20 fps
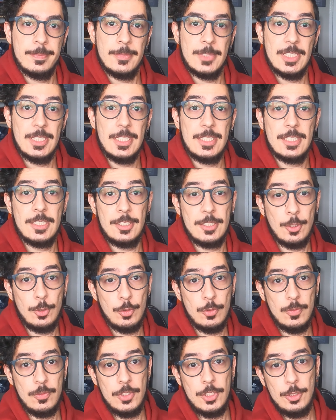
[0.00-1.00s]
na descrição
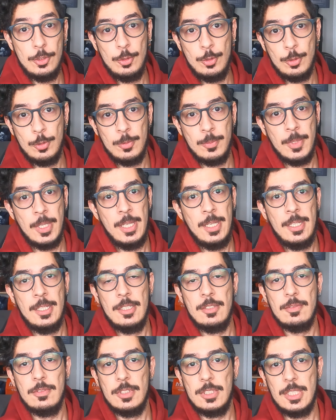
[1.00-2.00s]
do vídeo.
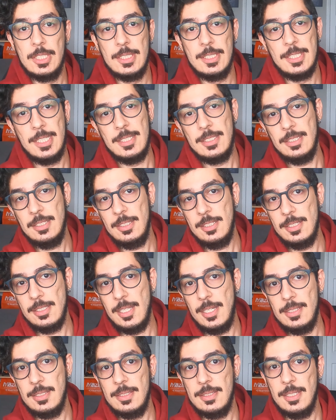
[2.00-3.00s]
Se você quiser seguir
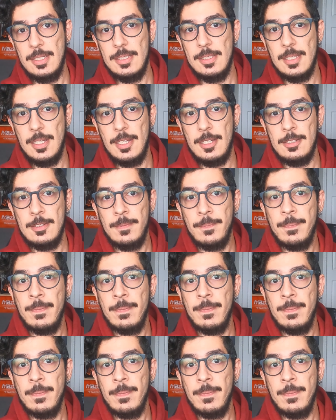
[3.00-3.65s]
lá, segue lá.